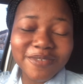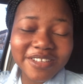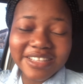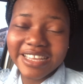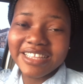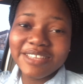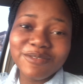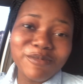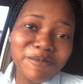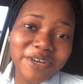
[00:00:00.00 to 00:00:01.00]
Pois é,
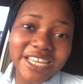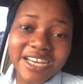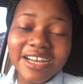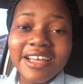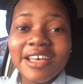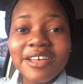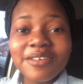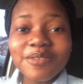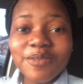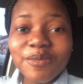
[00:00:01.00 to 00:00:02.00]
tive uma manhã
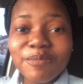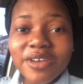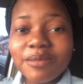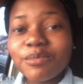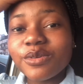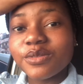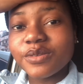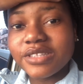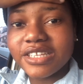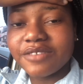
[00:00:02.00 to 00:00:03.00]
super
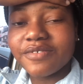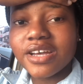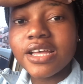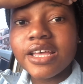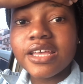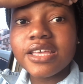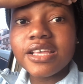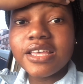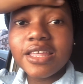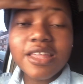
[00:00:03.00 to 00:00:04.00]
produtiva
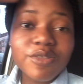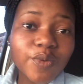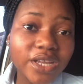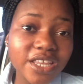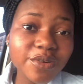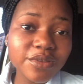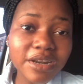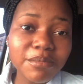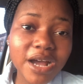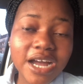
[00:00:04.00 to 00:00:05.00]
e já estou aqui no
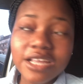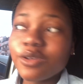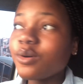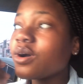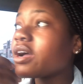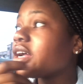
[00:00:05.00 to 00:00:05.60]
trabalho